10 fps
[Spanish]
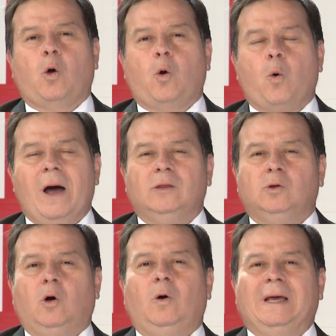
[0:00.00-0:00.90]

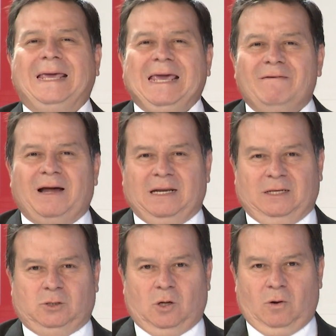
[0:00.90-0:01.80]
cuando iban
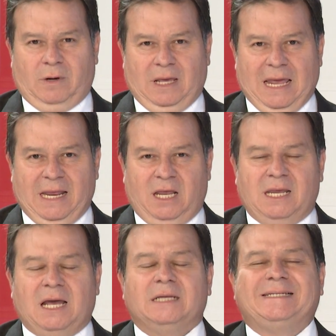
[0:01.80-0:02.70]
sobre en
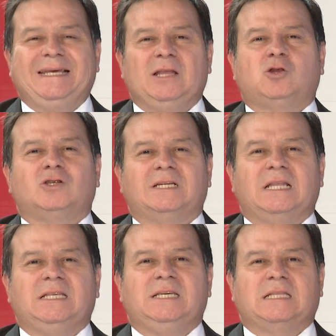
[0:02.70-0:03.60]
ella
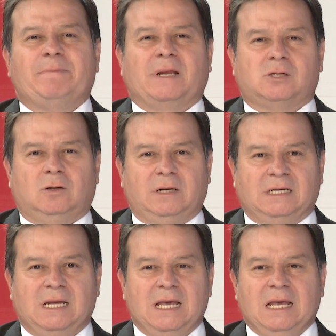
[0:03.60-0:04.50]
167 personas.